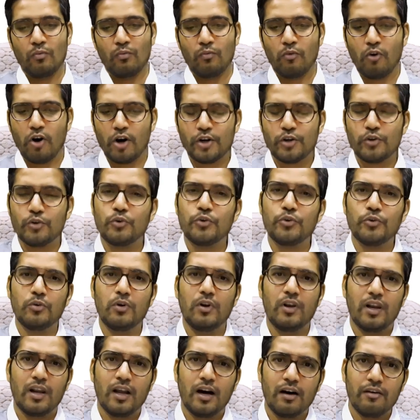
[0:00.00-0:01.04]
वॉट डू यू
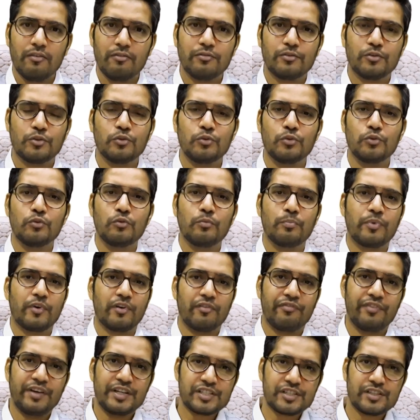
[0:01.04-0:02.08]
लव टू डू
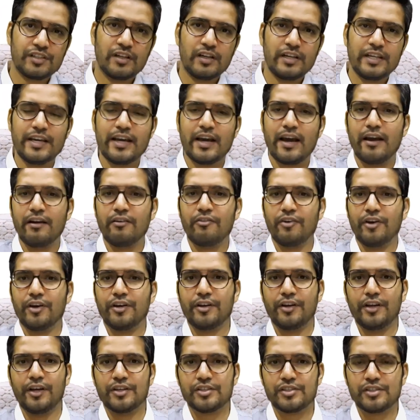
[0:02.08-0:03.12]
प्रोफेशनली एंड
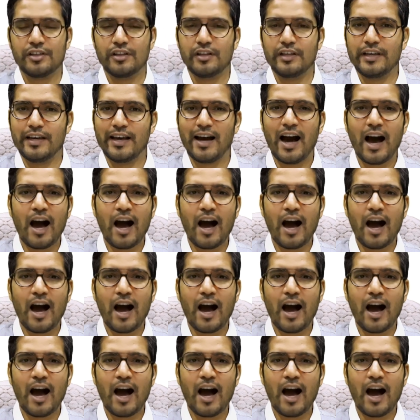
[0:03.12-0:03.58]
रिक्रिएशनली